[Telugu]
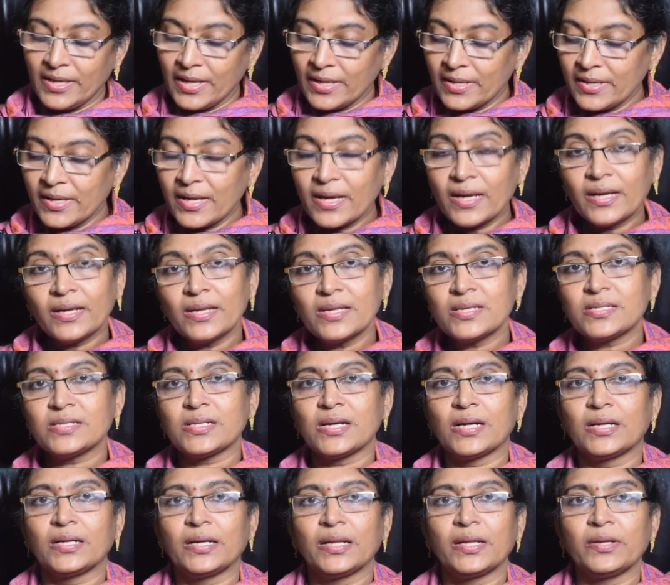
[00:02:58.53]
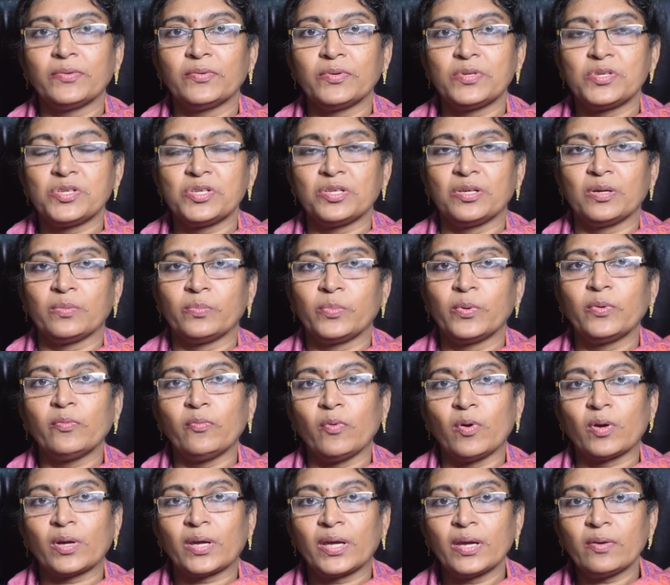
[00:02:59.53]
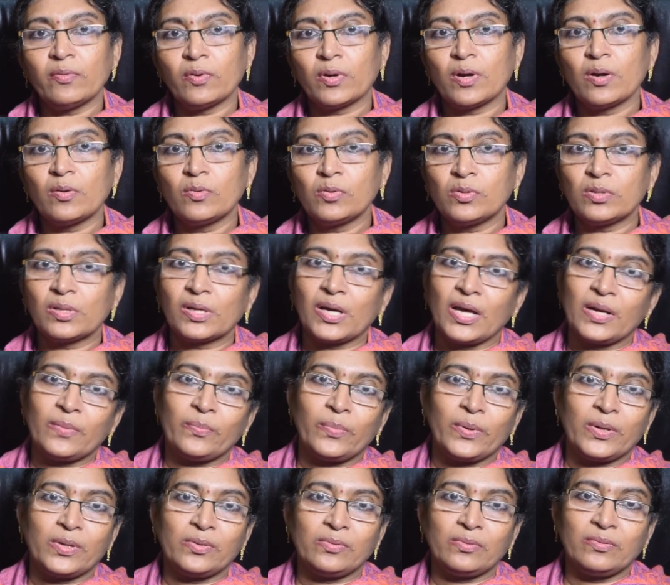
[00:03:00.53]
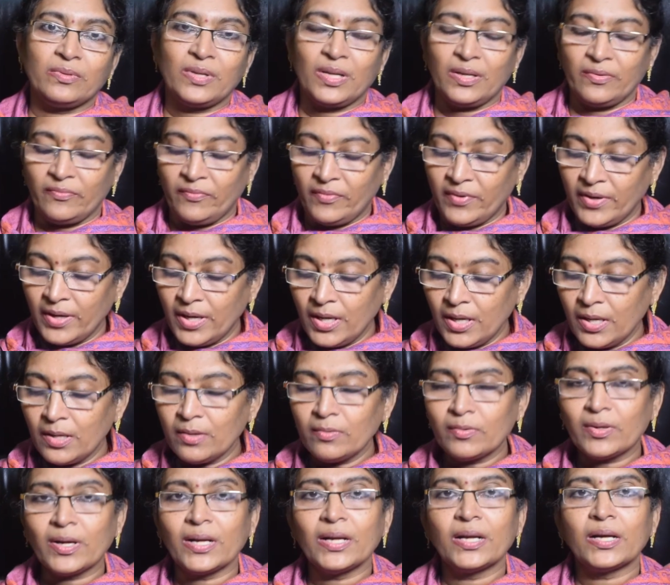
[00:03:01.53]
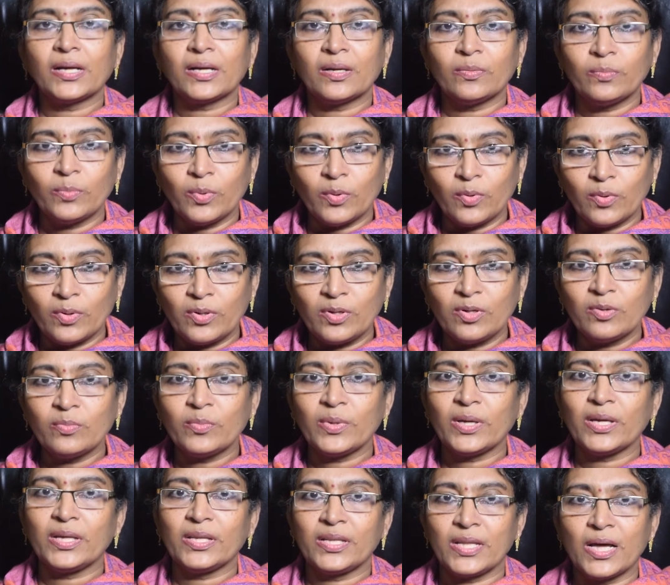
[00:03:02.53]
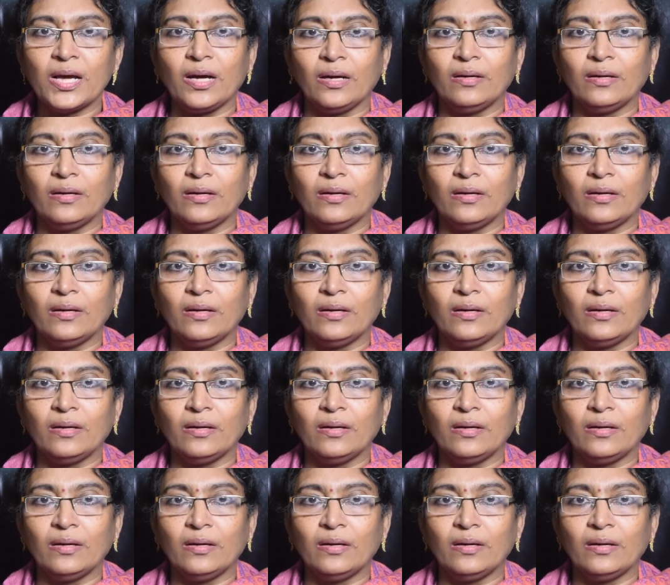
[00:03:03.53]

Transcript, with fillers: ఎన్ఏ అనే స్టార్టింగ్ వచ్చినప్పుడు ఒకే ఒక గుర్తు కనపడుతుందని వీళ్ళు కనుక బోర్డు మీద